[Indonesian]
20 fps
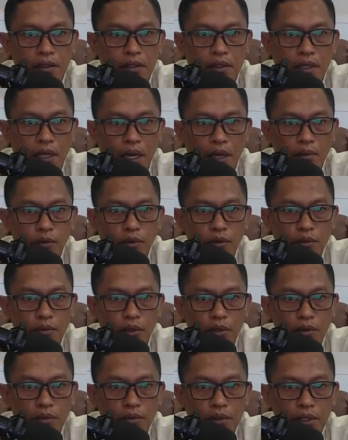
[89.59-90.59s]
Namun
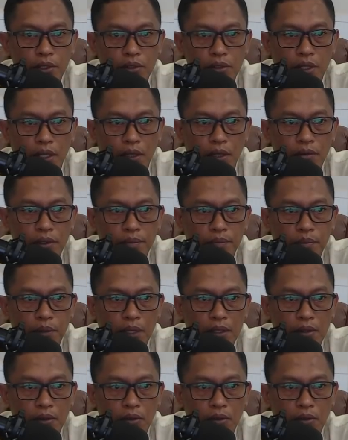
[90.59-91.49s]
belum diketahui plat